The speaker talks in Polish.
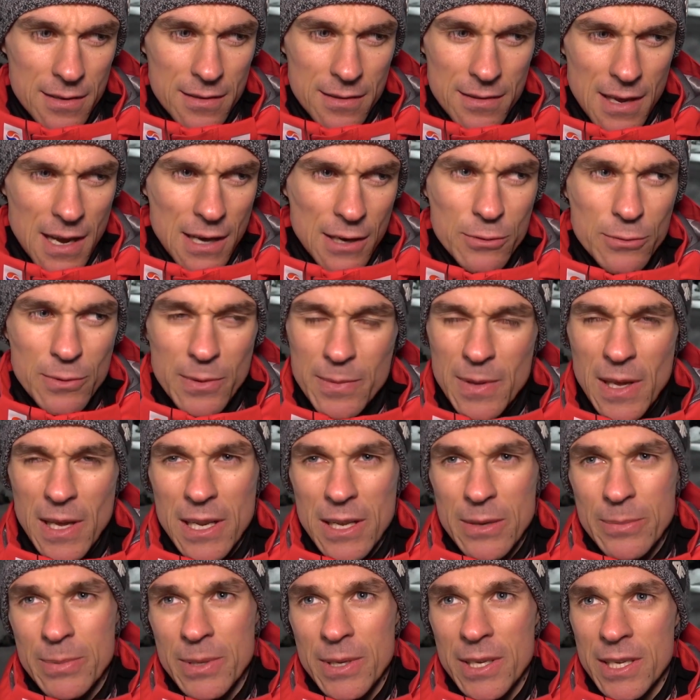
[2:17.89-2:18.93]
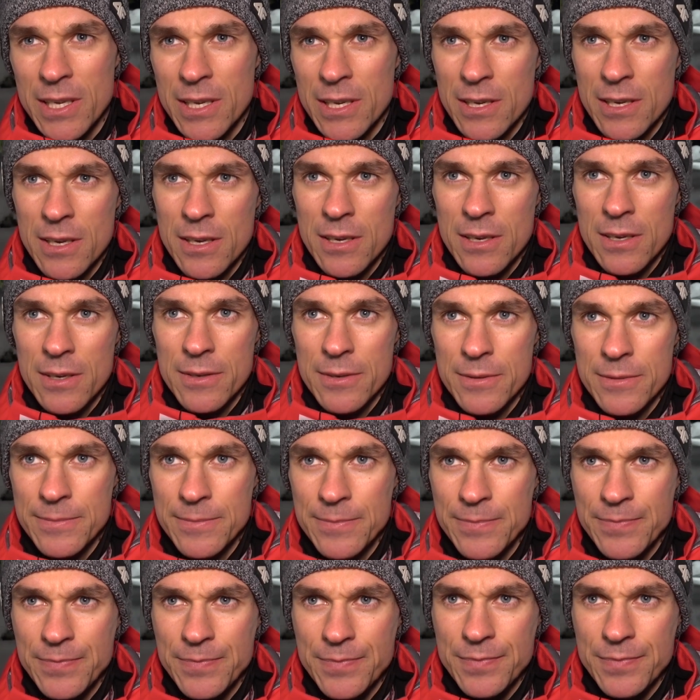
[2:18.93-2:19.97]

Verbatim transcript: tak umiem najlepiej. Jak